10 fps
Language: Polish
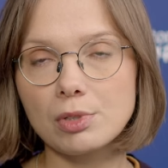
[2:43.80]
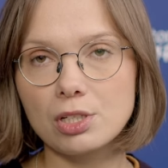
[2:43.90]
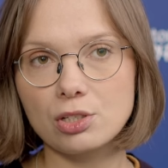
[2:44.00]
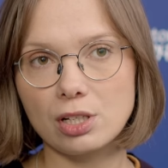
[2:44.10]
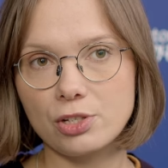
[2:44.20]

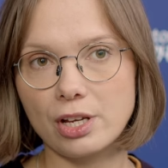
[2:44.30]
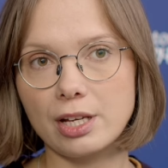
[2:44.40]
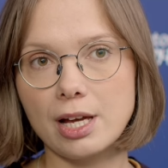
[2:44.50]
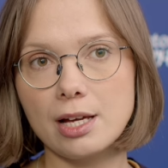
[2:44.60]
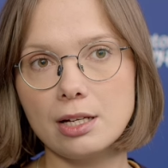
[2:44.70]
mieć
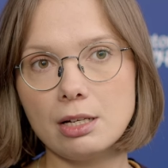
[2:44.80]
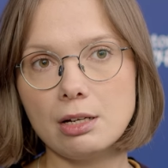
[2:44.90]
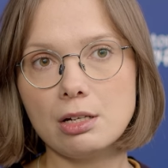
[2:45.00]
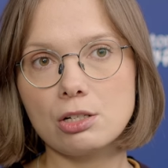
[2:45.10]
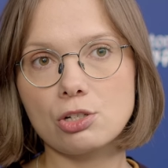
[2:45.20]
nadzieję,
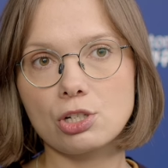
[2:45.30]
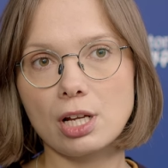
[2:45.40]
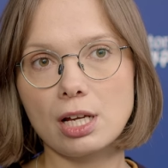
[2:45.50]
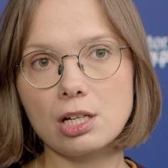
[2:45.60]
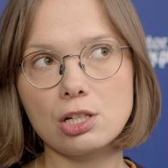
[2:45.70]

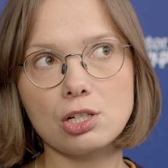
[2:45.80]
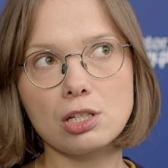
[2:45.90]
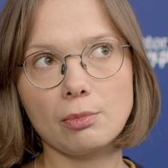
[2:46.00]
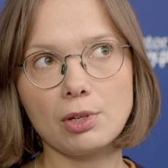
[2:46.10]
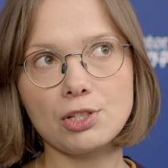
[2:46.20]
że, że
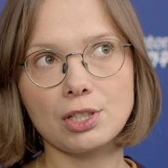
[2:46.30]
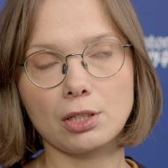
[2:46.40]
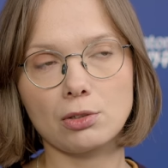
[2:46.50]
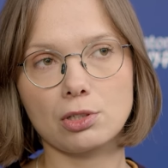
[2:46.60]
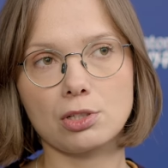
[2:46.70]
nie będzie
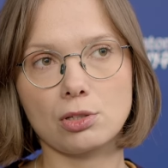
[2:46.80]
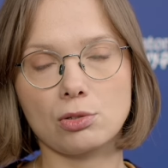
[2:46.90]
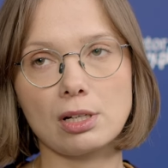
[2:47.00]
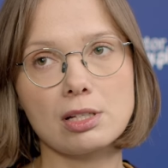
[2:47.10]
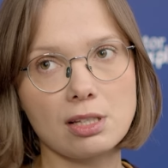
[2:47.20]
takiego
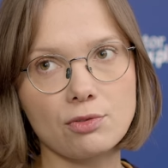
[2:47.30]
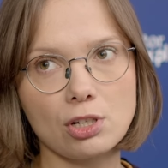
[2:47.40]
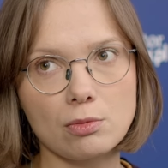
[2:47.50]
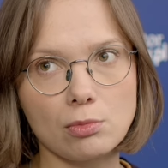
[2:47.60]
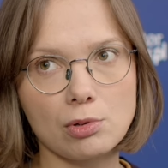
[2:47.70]
kryzysu, ale
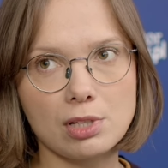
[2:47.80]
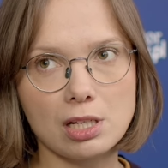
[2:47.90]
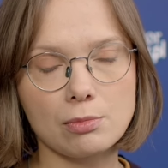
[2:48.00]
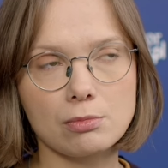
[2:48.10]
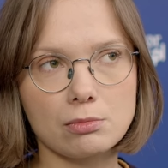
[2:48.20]
zawsze moim
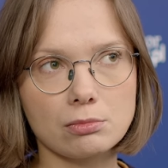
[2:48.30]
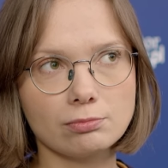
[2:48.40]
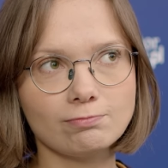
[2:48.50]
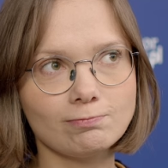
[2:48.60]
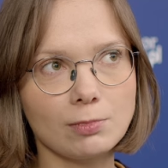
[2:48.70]
zdaniem
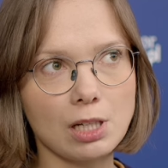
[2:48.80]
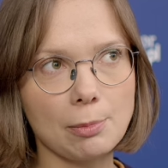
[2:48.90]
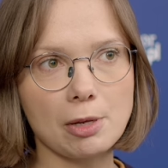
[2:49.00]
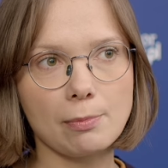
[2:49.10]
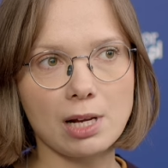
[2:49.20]

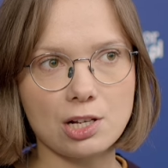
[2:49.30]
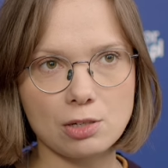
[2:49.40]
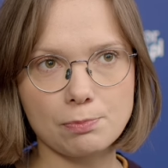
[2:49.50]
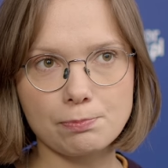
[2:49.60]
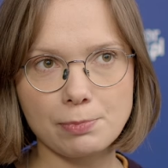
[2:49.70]
lepiej
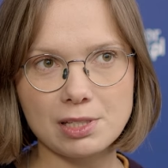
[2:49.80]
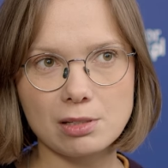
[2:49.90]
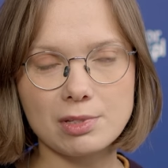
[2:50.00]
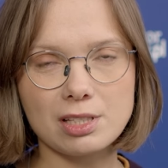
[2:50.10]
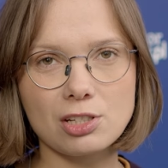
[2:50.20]
bardziej
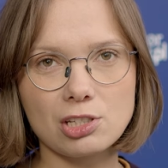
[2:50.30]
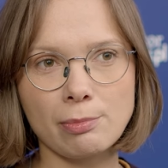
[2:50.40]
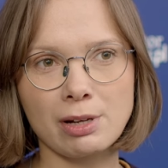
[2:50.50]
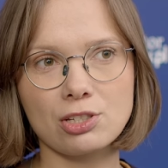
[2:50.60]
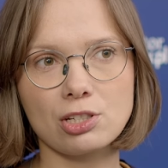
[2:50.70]

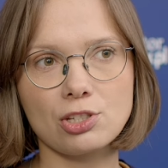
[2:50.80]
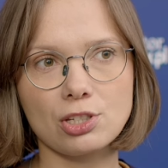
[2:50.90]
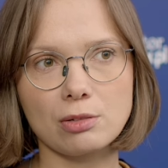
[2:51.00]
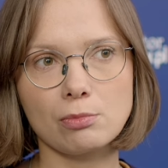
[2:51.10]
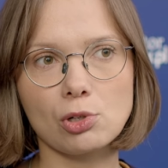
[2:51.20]
pesymistycznie
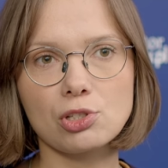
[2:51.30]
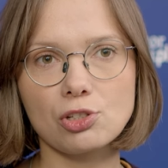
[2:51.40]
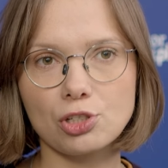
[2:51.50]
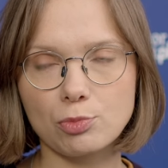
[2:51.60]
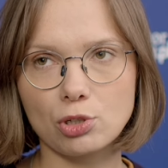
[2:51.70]
patrzeć i
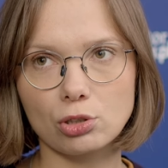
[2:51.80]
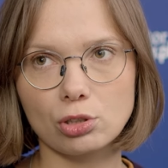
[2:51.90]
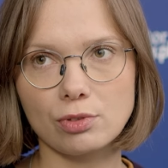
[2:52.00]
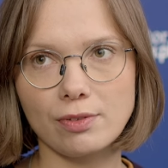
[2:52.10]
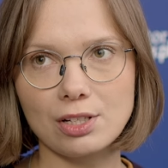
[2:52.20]
mocniej się
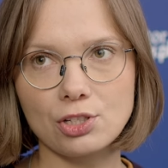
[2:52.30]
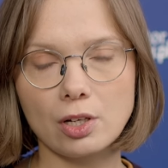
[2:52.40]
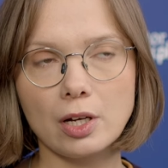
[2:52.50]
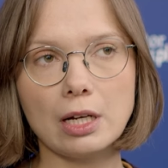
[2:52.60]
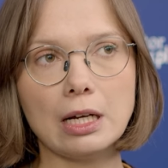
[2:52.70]
przygotowywać.
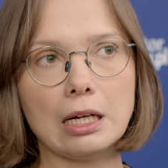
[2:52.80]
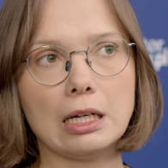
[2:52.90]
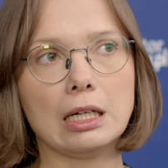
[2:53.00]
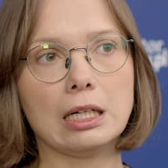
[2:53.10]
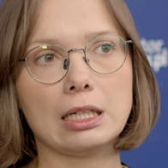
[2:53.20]

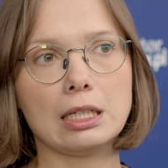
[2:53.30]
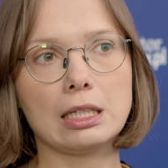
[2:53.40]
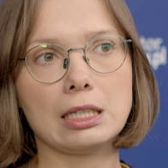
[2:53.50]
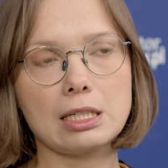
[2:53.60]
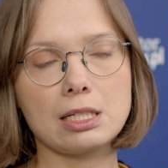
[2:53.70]

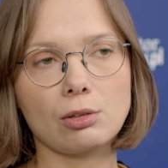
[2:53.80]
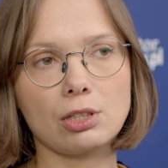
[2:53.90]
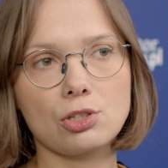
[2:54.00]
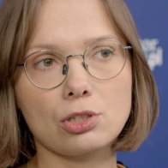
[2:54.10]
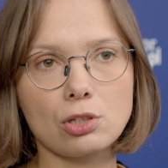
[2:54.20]
E,
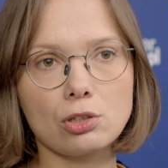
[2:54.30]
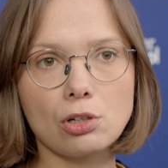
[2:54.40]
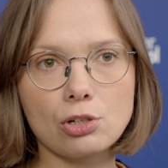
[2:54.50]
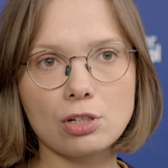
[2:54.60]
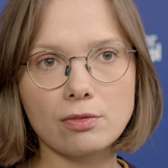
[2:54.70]
zakładać
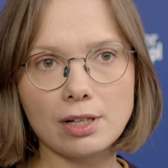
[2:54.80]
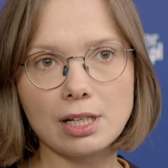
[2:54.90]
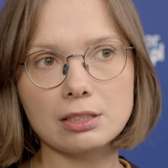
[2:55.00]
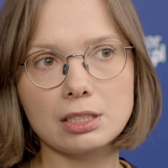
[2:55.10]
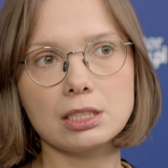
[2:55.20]
gorsze
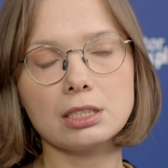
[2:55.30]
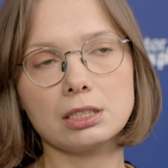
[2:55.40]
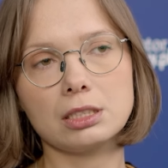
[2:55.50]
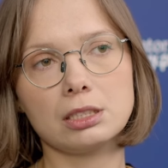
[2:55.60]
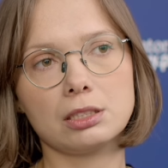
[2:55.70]
warianty
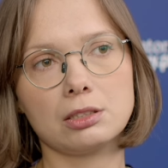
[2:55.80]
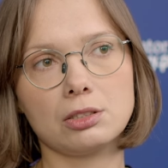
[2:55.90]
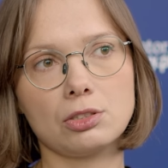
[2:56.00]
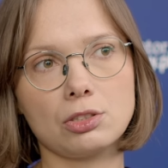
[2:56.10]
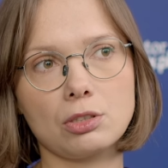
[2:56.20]
e,
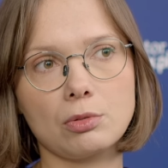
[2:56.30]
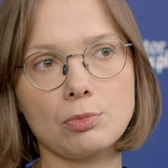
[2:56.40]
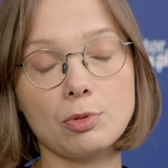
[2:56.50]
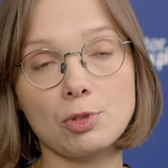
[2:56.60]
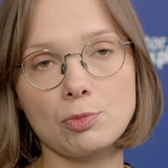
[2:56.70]
i,
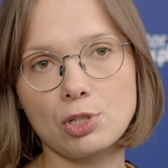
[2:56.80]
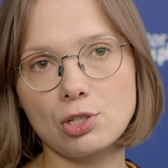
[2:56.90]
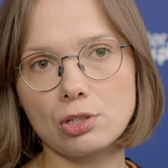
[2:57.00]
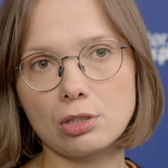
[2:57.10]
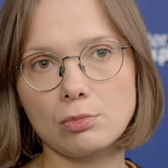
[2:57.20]
i być,
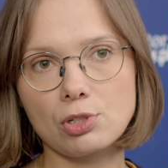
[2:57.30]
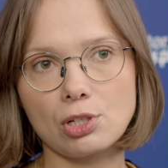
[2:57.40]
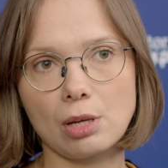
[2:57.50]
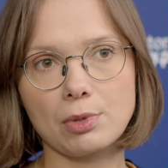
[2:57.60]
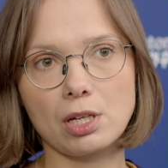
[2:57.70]
być,
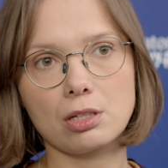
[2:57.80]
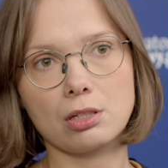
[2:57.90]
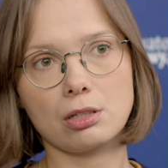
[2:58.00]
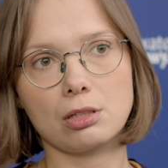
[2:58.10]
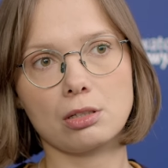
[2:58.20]
być lepiej e,